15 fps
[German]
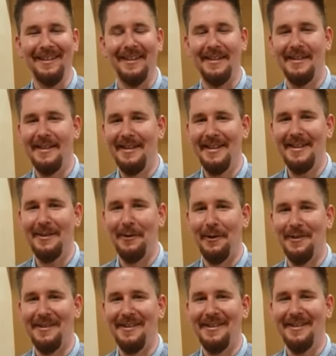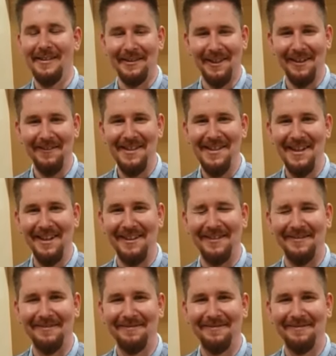gezieltes Lösen, so darf es sein.